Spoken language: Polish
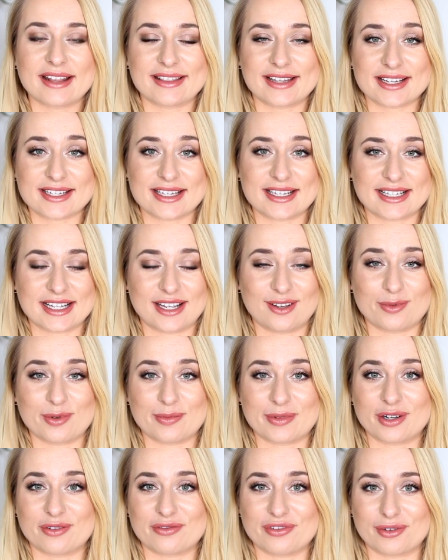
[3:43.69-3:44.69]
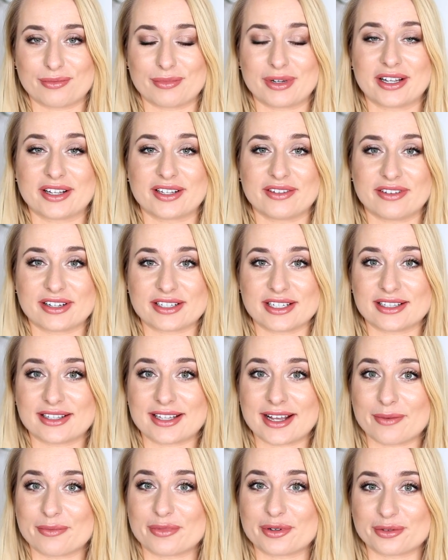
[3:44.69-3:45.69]
Nasi znajomi mają firmę i właśnie
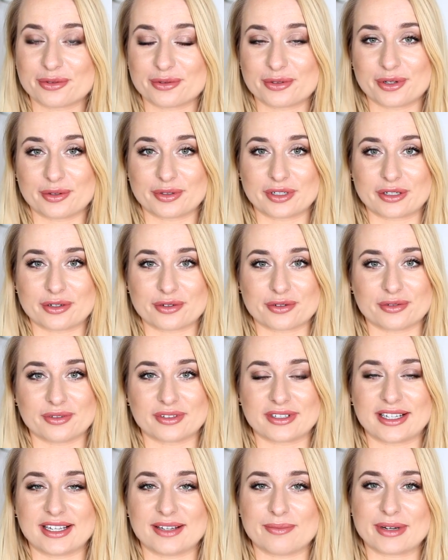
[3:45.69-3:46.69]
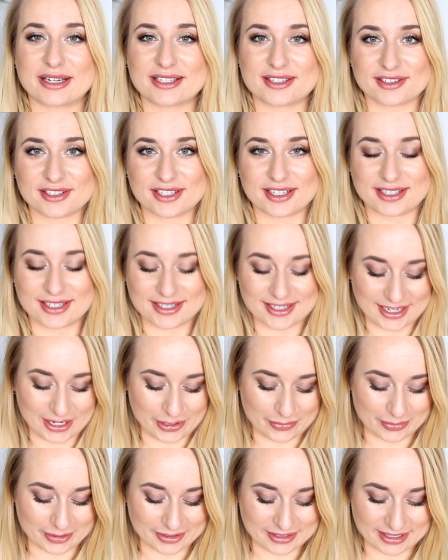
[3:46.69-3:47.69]
tam produkują te koszulki. Bardzo serdecznie
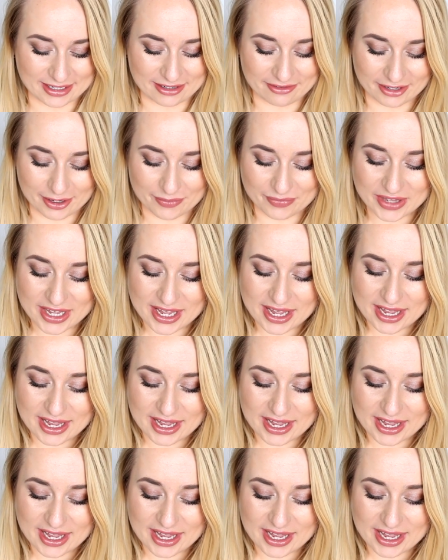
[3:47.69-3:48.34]
ich pozdrawiam.